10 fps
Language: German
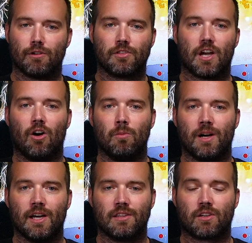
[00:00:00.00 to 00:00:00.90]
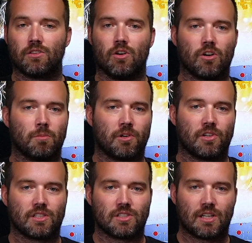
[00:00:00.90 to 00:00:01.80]
von Taubheit,
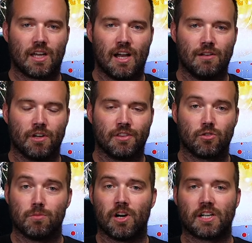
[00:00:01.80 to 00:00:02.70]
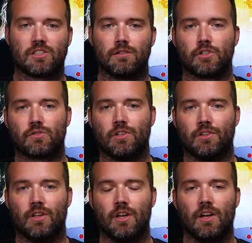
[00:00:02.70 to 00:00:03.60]
Knochenbrüche sind geheilt worden, Tumore sind
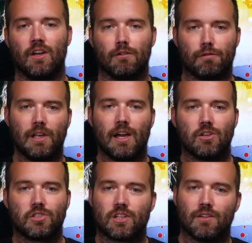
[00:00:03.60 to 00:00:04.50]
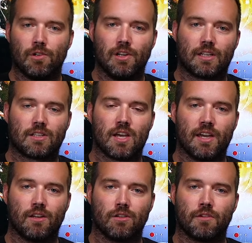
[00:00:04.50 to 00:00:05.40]
verschwunden. Viele außergewöhnliche
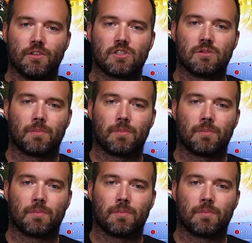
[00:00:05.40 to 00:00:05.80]
Zeichen und Wunder sind